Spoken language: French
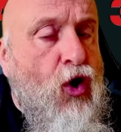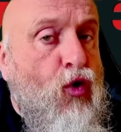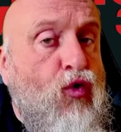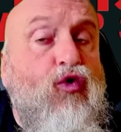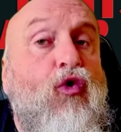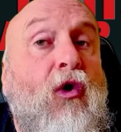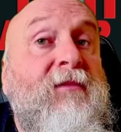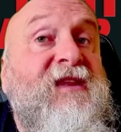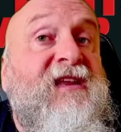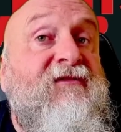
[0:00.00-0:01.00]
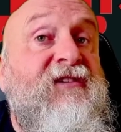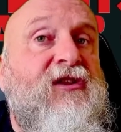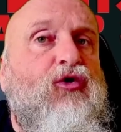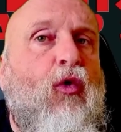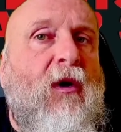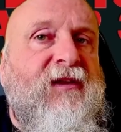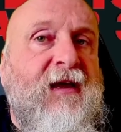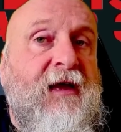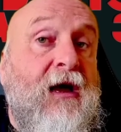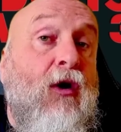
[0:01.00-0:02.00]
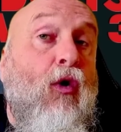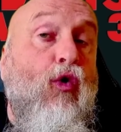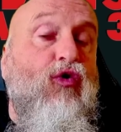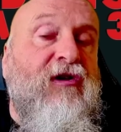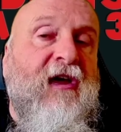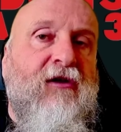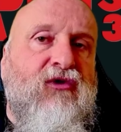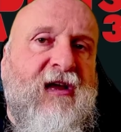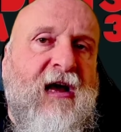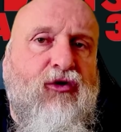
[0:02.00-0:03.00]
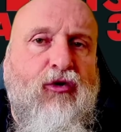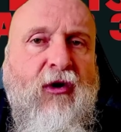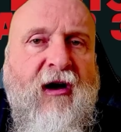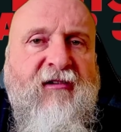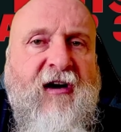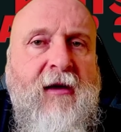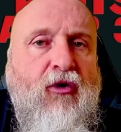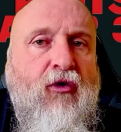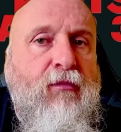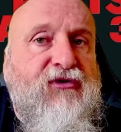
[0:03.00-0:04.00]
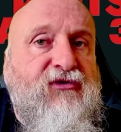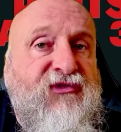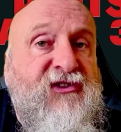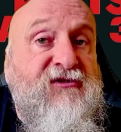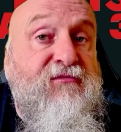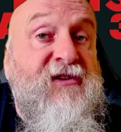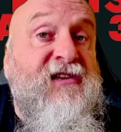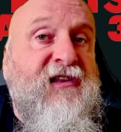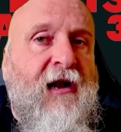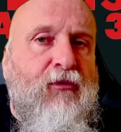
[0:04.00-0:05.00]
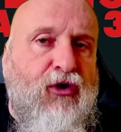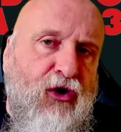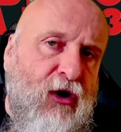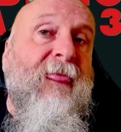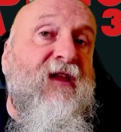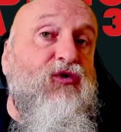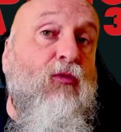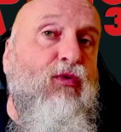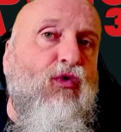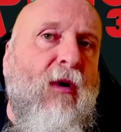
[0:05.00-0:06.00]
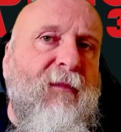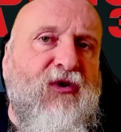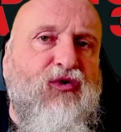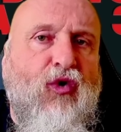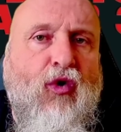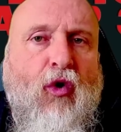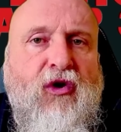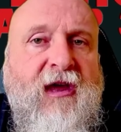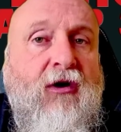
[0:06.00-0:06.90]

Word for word: ou le Amityville 3D. Aucun ne cartonnera vraiment au box-office, mais c'est à la mode, donc pourquoi pas notre requin en